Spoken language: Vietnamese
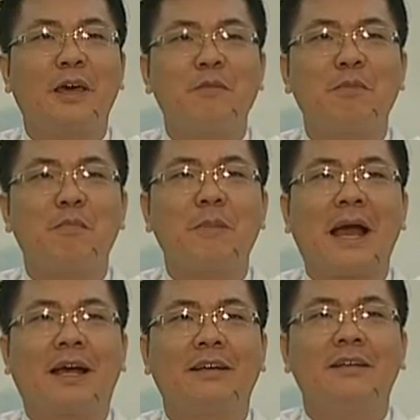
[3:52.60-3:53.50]
hình mộc
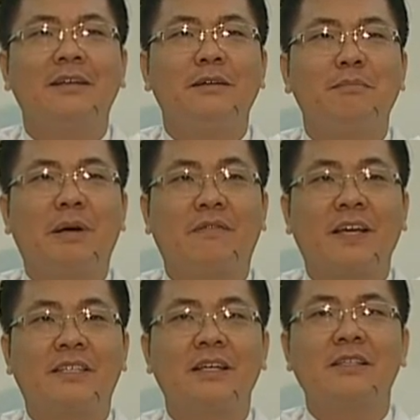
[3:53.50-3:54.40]
mạc mà
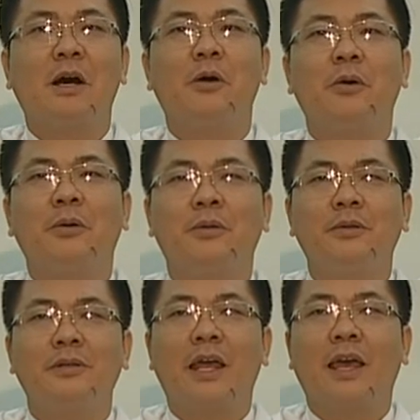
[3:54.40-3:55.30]
phải sức giàu
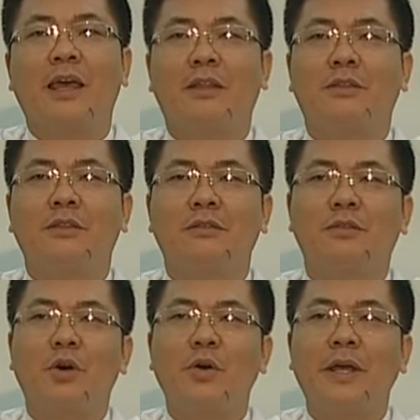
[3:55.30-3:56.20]
để
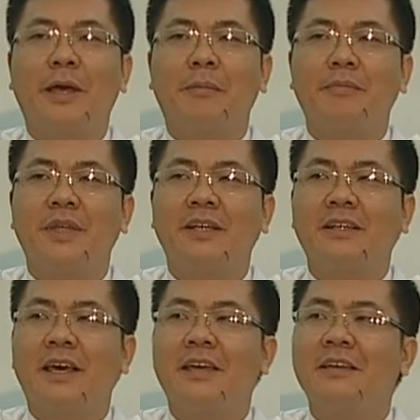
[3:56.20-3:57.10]
tô điểm những
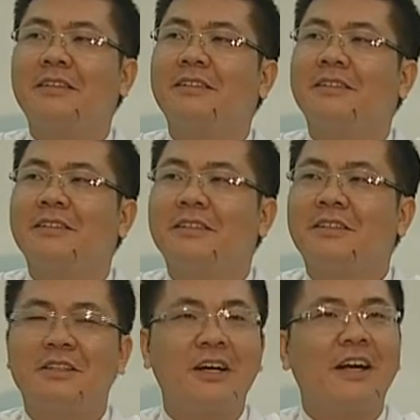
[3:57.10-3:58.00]
cái
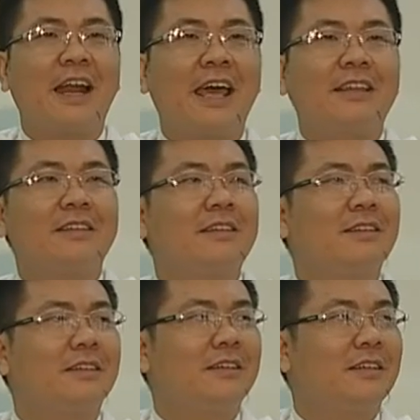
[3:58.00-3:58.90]
đường nét
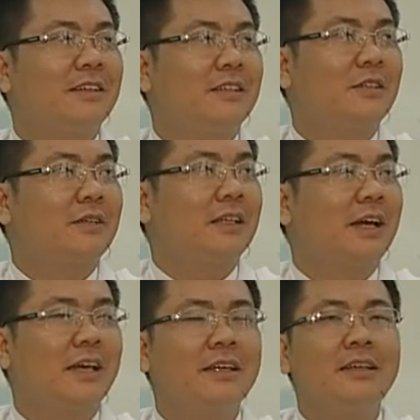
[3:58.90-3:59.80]
à, chúng ta
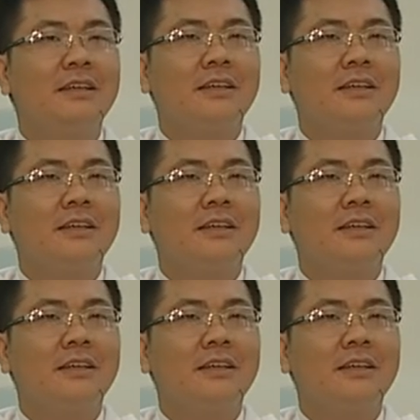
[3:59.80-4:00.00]
thấy